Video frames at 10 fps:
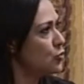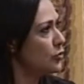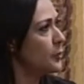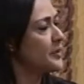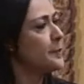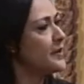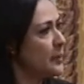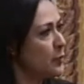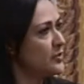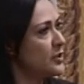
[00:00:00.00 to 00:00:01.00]
giusto? Se
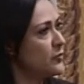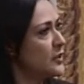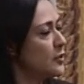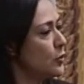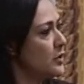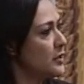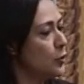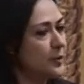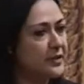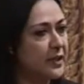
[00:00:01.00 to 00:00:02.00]
parliamo di servizio
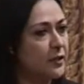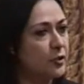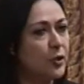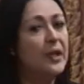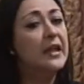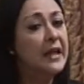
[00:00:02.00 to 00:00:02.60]
idrico pertanto,